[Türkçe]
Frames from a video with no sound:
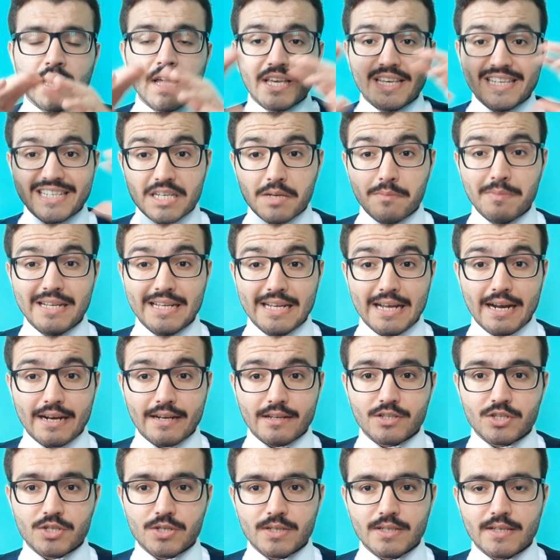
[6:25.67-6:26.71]
2 hmm,
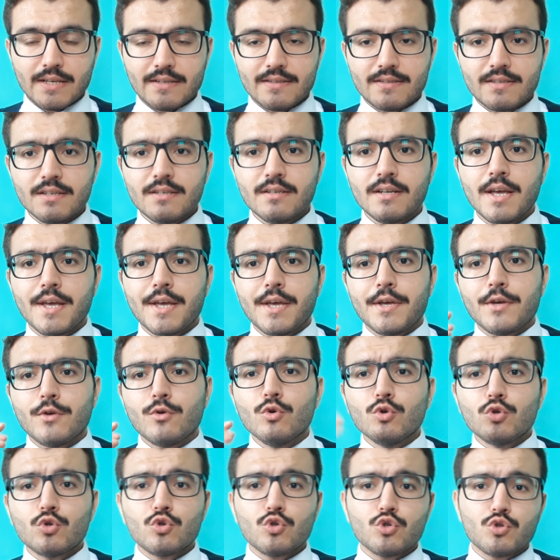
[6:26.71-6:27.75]
milyarlık şirkettir.
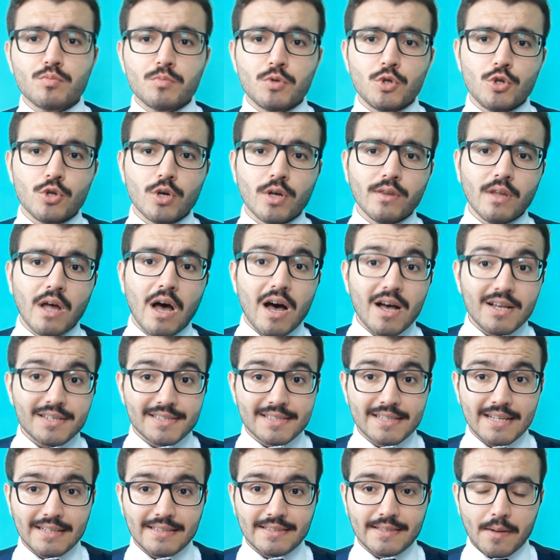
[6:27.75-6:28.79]
300 milyon
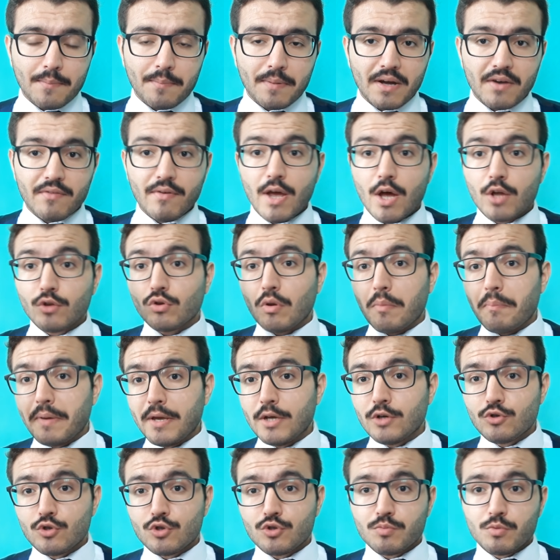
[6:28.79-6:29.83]
hasılat yapar veyahut da
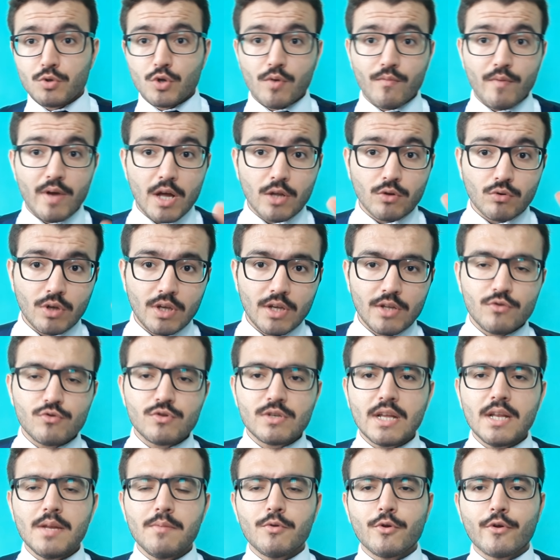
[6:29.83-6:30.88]
500 milyon veyahut da
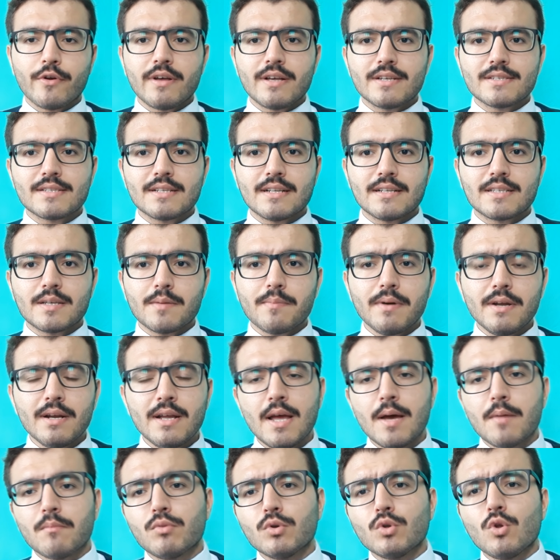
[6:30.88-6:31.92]
750 milyon hasılat yapar.
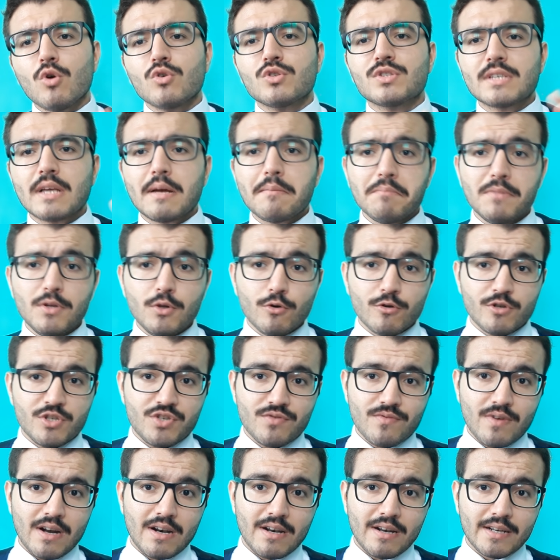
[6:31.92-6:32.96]
Bu 90 milyon
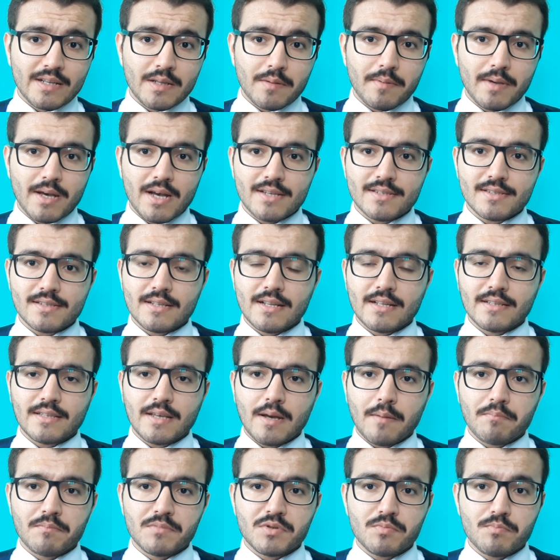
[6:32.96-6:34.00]
civarlarında bir hasılat
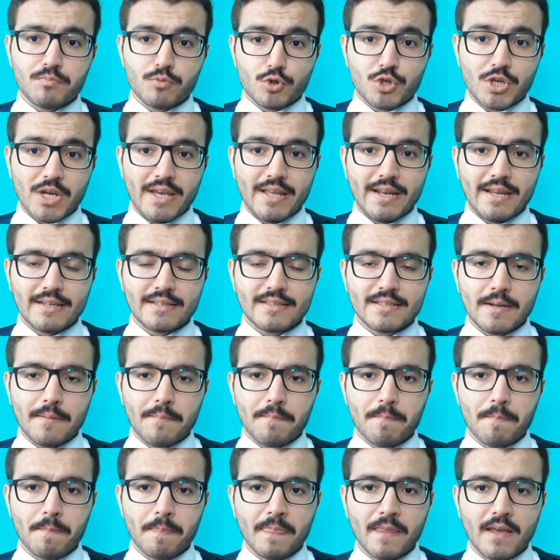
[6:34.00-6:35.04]
yapmış bu çeyrekte.
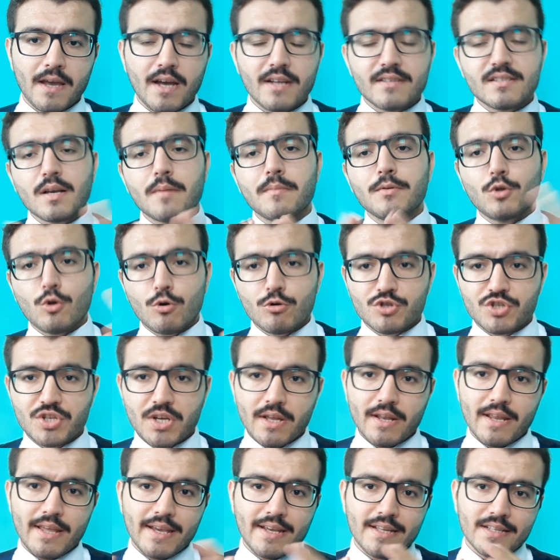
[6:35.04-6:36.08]
E tabi 4
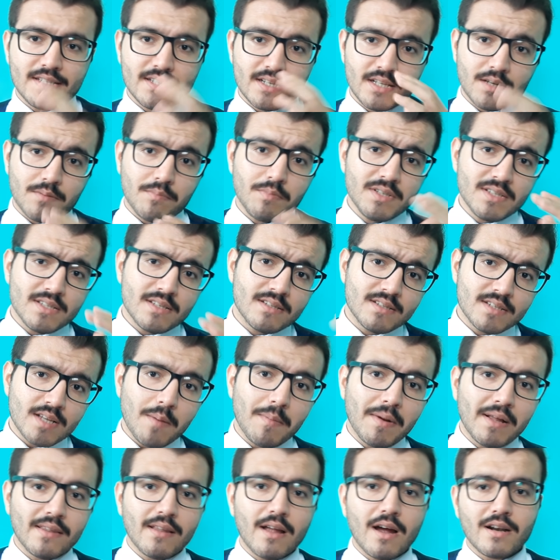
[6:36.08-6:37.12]
çeyreğe getirdik mi
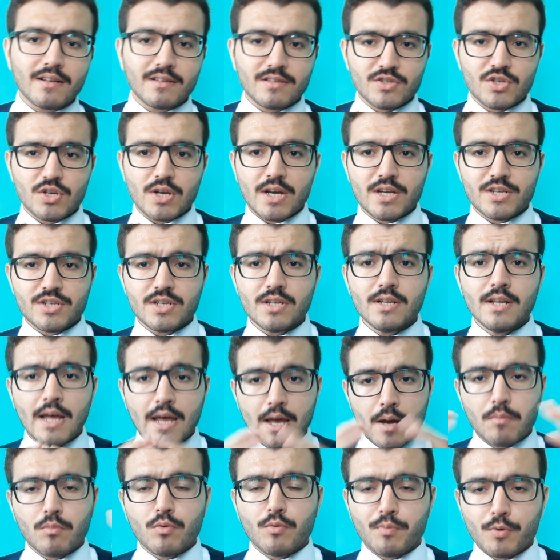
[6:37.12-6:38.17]
zamanla artacağı için
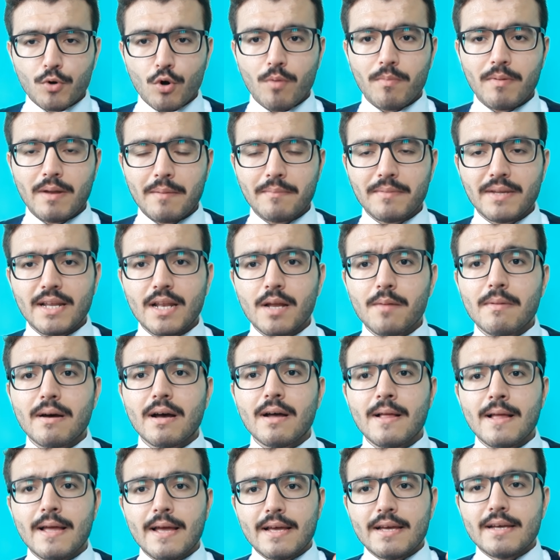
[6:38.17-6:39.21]
bu problem değil
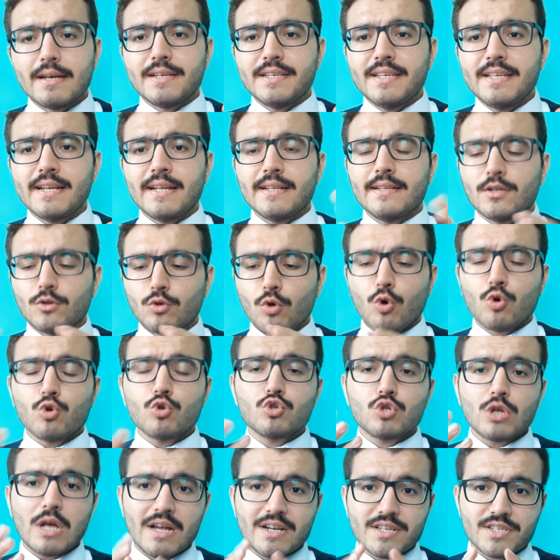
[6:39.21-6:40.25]
ama e, yine de
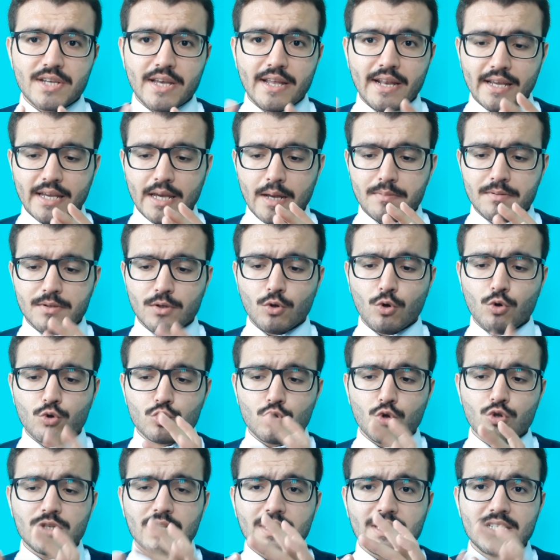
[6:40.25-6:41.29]
9 her çeyrek yapsa 9,
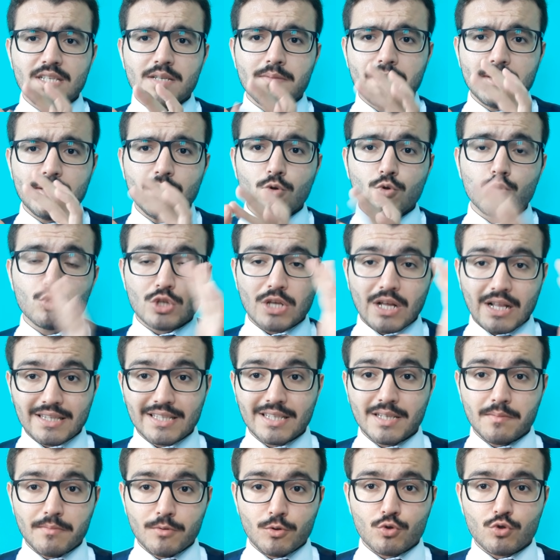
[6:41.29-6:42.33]
18, 27,
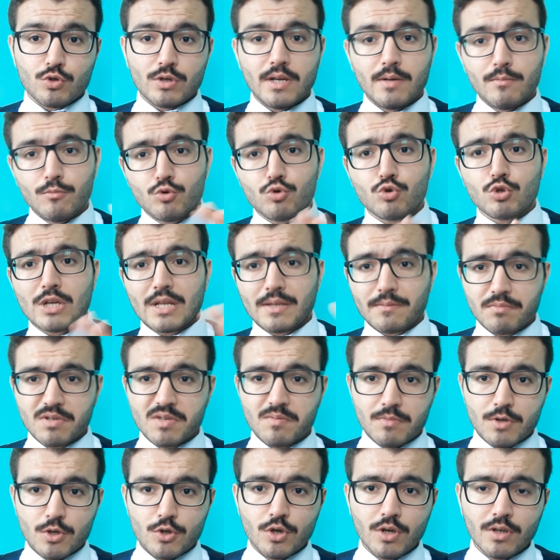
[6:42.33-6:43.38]
36 gibi düşünelim.
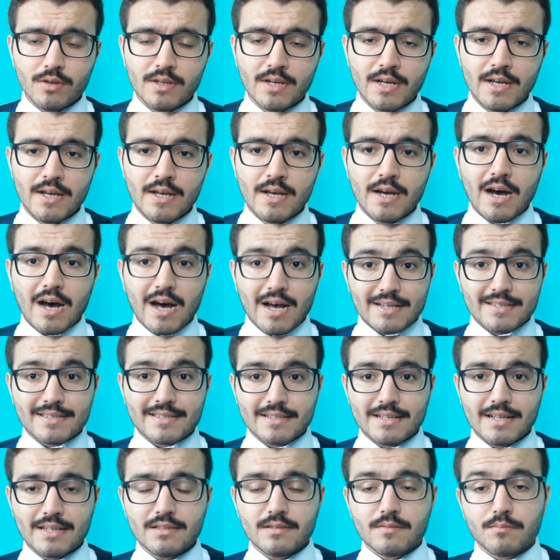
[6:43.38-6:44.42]
360 milyon
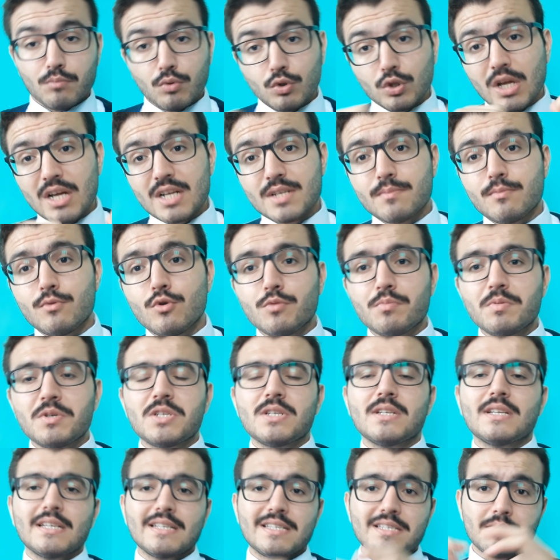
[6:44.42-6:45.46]
hasılat. Bu tarz büyük bir
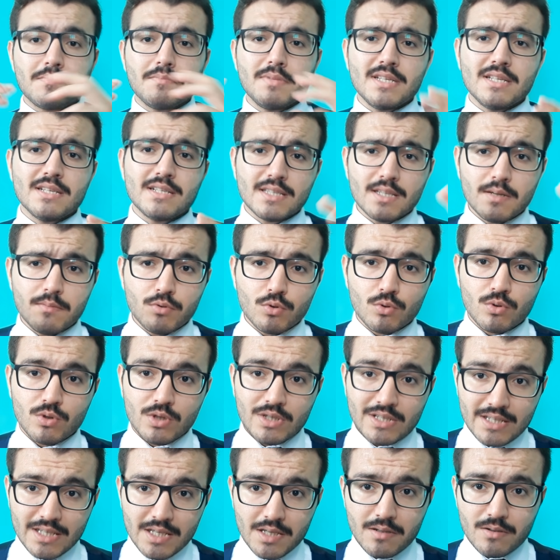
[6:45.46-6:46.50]
şirket için bir yılda bu
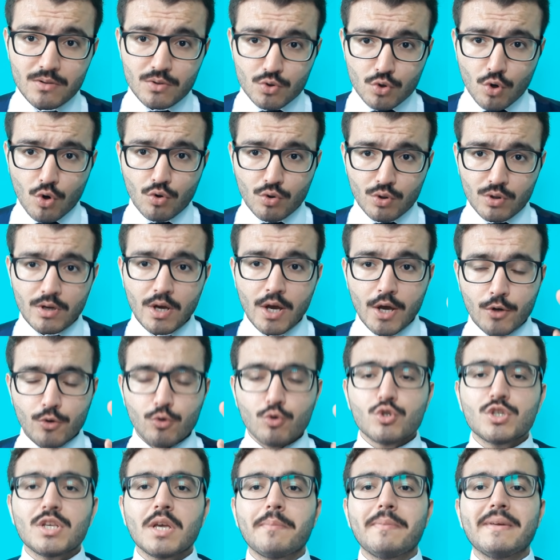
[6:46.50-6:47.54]
iyi çok
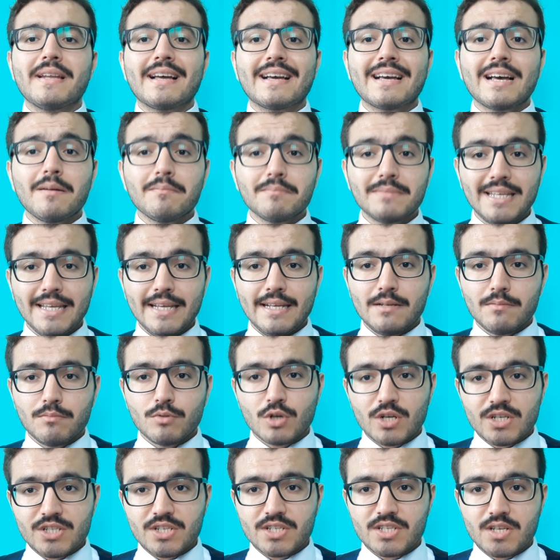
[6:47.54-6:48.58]
yüksek bir rakam değil.
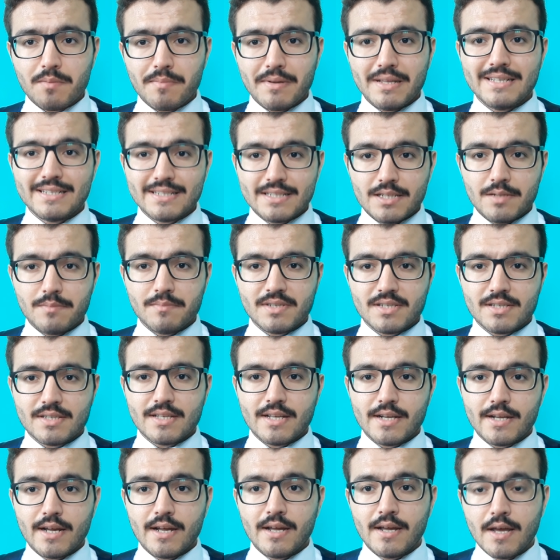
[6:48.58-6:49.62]
Bunu açıkça belirteyim
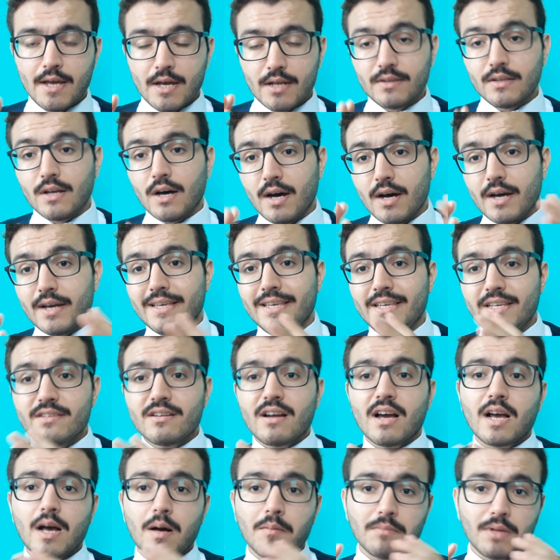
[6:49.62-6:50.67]
sizlere. Daha iyi
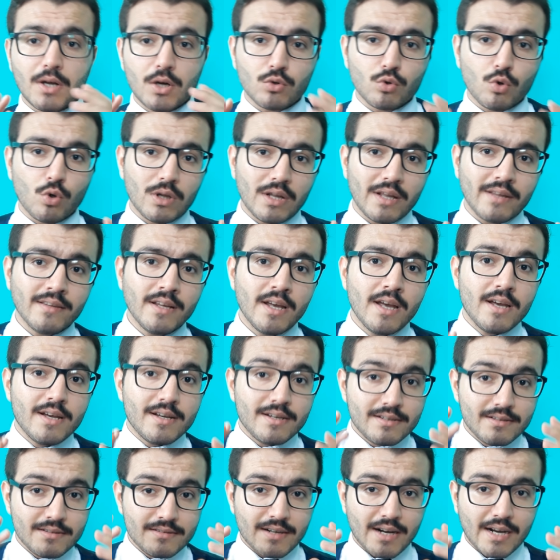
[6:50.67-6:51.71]
rakamlarda olan
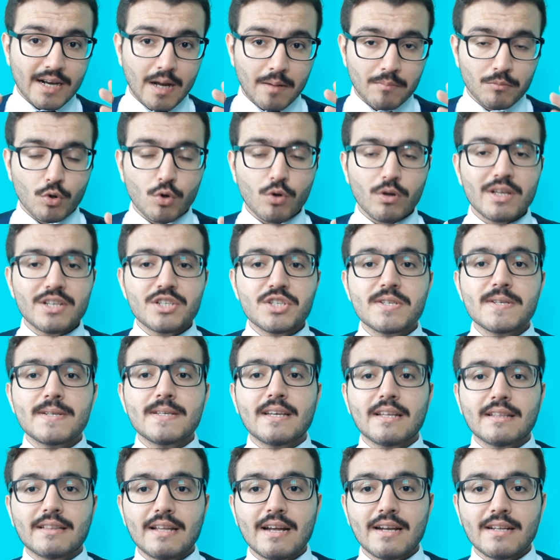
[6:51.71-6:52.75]
rakamları olan
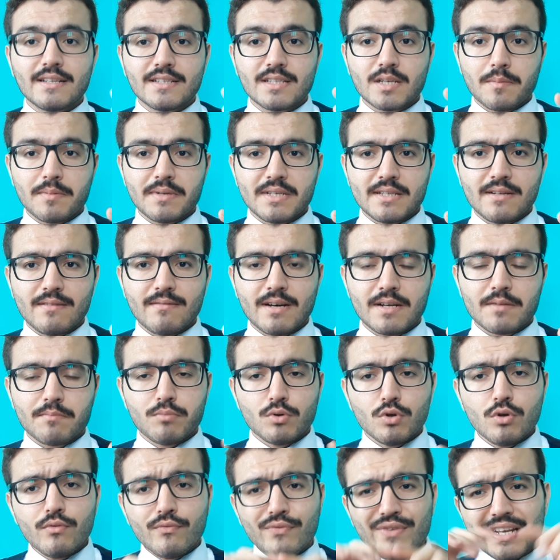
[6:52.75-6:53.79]
şirketler de tabii ki de var.
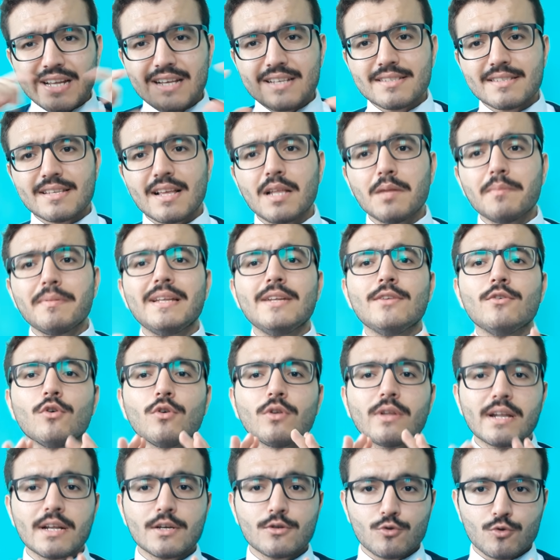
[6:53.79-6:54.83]
Bunu finansal bilgi
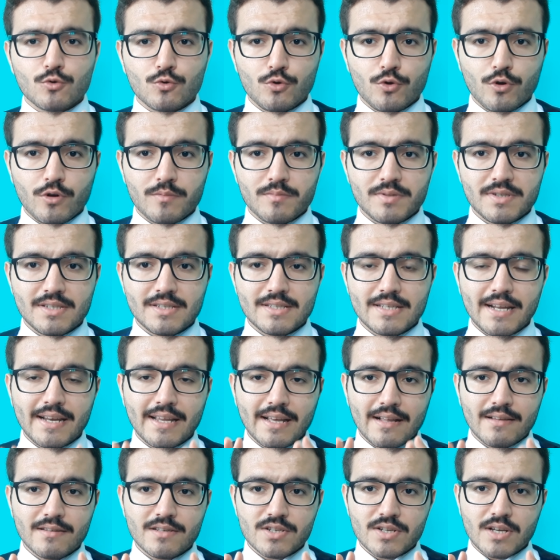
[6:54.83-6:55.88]
olarak sunuyorum sizlere.
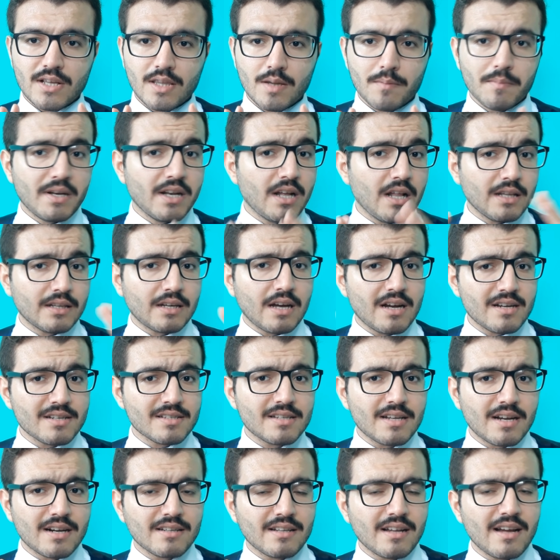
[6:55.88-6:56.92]
Yanlış anlamayın. Halka
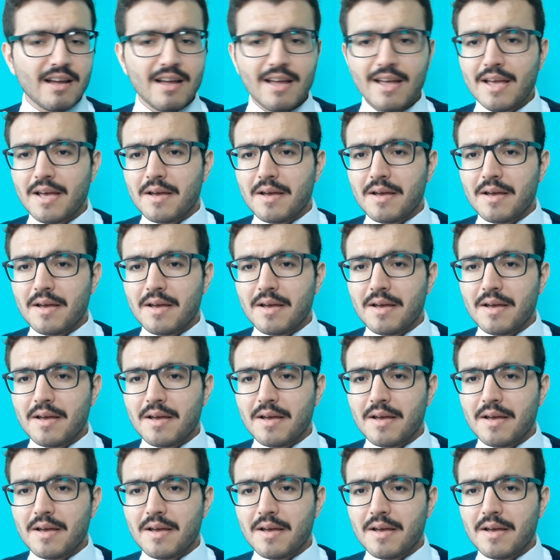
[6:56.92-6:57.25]
arzlarda